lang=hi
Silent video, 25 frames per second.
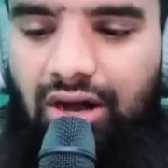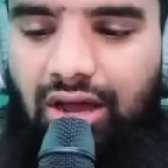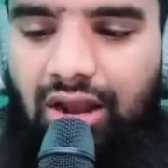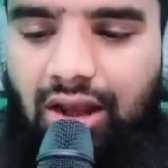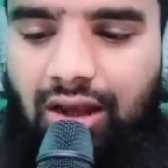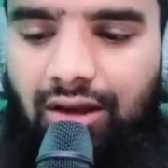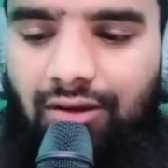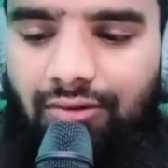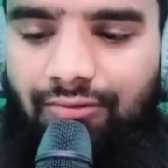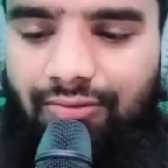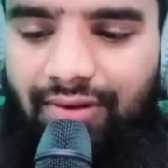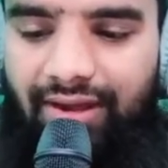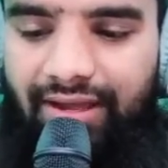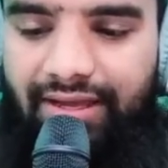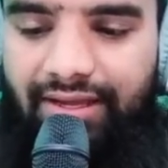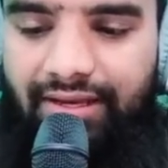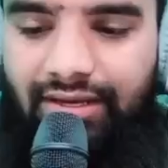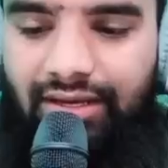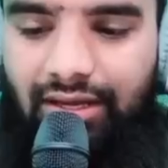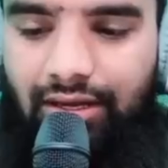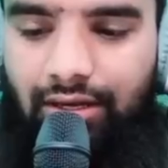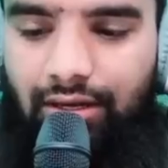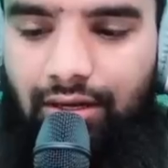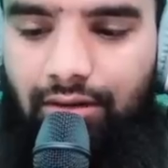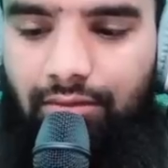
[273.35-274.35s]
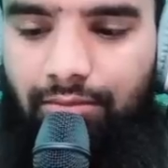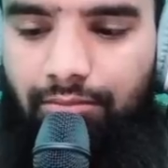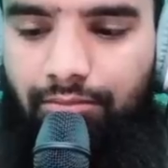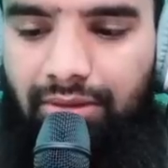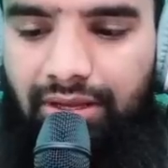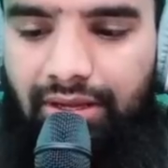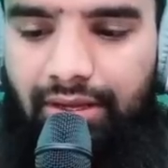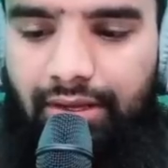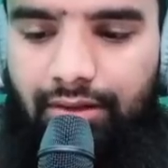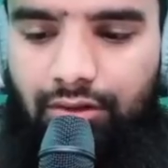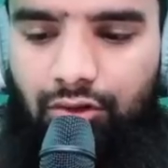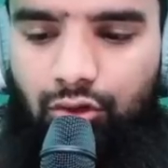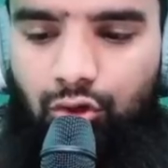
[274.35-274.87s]
अल्फ़ैना
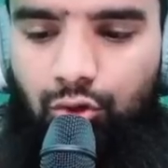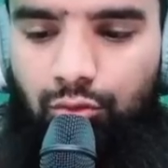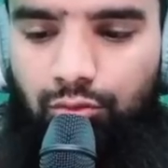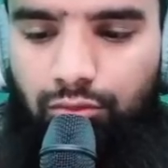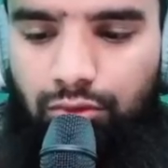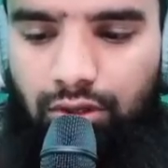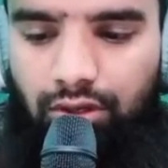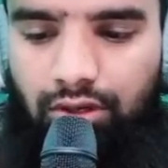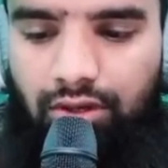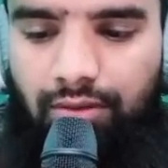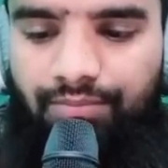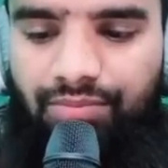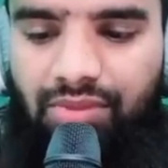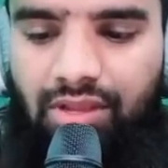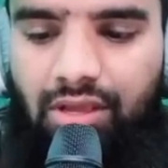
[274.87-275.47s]
बैन हमुल